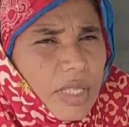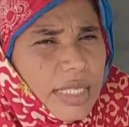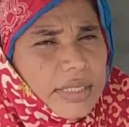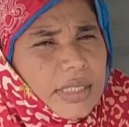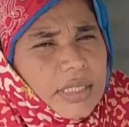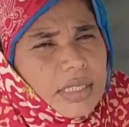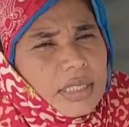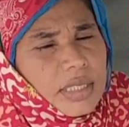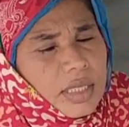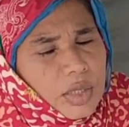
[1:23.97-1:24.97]
अच्छी चीज़
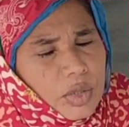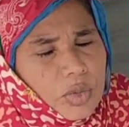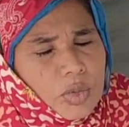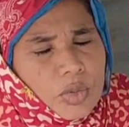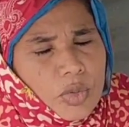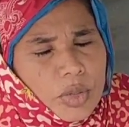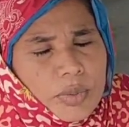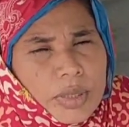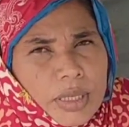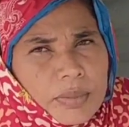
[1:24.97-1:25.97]
खरीदती हूँ कोई
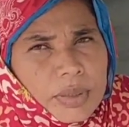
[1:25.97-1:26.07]
भी